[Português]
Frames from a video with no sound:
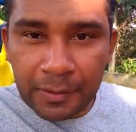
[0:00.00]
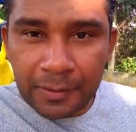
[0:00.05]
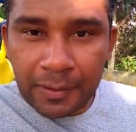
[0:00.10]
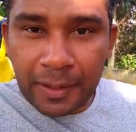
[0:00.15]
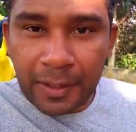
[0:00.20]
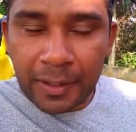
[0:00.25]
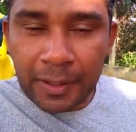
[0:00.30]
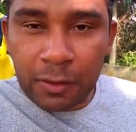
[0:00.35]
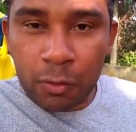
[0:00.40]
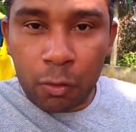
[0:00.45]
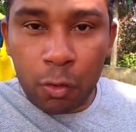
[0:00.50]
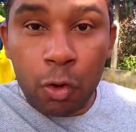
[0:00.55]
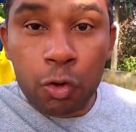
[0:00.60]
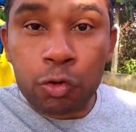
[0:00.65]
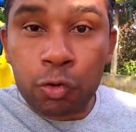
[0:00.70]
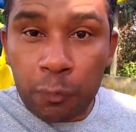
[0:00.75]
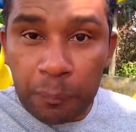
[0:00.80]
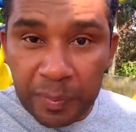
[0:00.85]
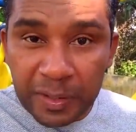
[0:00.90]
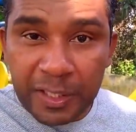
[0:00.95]
né,
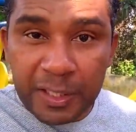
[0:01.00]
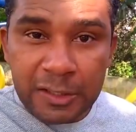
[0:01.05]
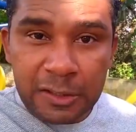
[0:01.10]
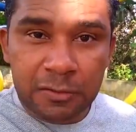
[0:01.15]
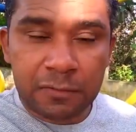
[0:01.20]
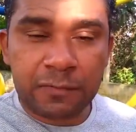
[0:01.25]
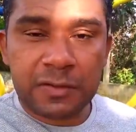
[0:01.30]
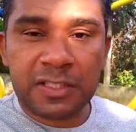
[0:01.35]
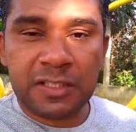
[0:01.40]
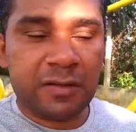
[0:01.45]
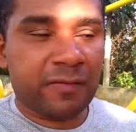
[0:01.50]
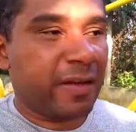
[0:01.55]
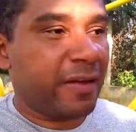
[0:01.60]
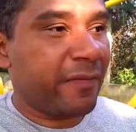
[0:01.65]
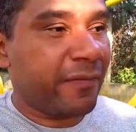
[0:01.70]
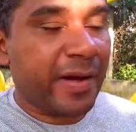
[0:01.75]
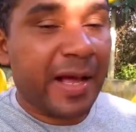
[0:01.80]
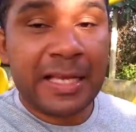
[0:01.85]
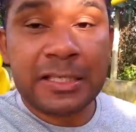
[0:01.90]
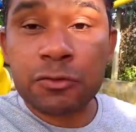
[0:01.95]
outro preço, você não vai
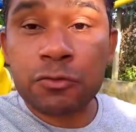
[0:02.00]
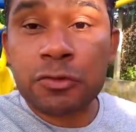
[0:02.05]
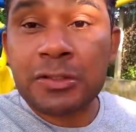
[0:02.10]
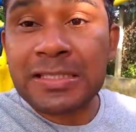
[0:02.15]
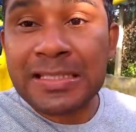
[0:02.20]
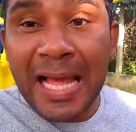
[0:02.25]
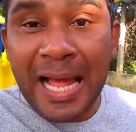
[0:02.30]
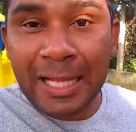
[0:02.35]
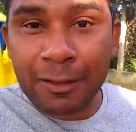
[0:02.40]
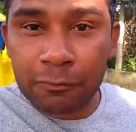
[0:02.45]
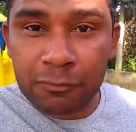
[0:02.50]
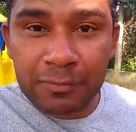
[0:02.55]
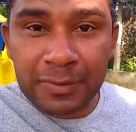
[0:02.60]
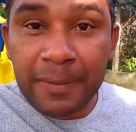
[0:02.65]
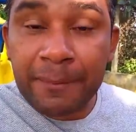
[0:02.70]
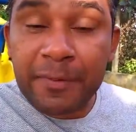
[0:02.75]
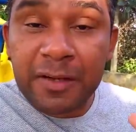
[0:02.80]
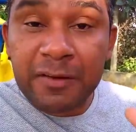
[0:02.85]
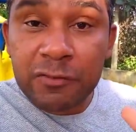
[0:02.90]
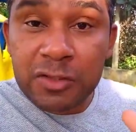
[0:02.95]
ficar assustado,
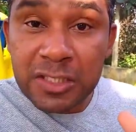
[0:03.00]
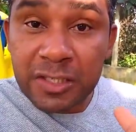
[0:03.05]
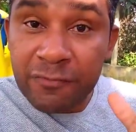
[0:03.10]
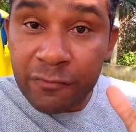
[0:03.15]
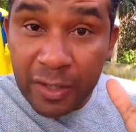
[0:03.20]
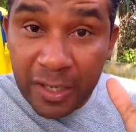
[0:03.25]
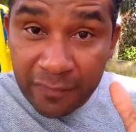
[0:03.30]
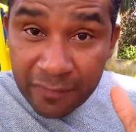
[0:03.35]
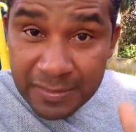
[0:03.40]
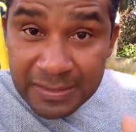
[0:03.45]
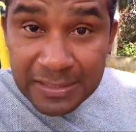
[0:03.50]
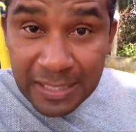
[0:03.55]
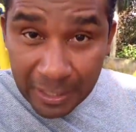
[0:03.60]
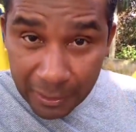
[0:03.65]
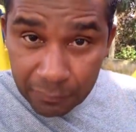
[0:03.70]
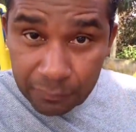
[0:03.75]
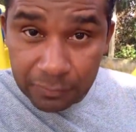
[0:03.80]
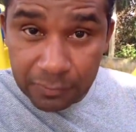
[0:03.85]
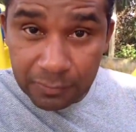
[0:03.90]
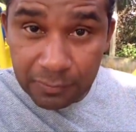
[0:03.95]
né, porque você foi
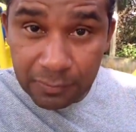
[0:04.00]
avisado.